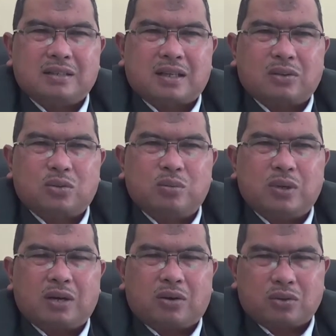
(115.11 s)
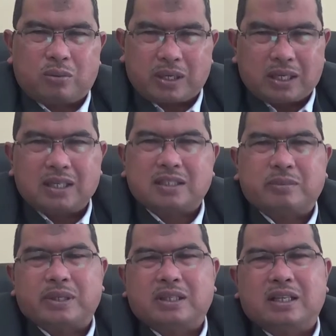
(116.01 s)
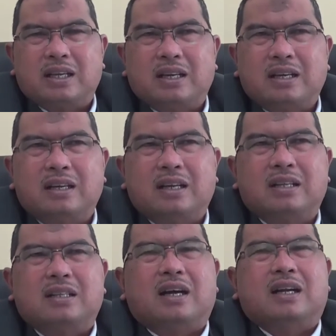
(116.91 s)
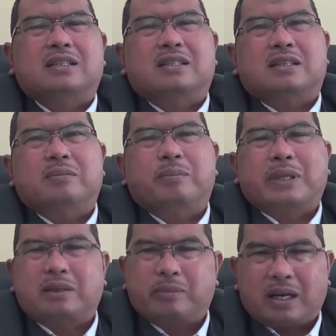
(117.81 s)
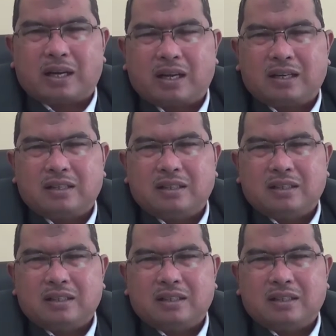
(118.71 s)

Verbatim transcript: satu bulan Oktober ini sepertinya dari tanggal 4 kemarin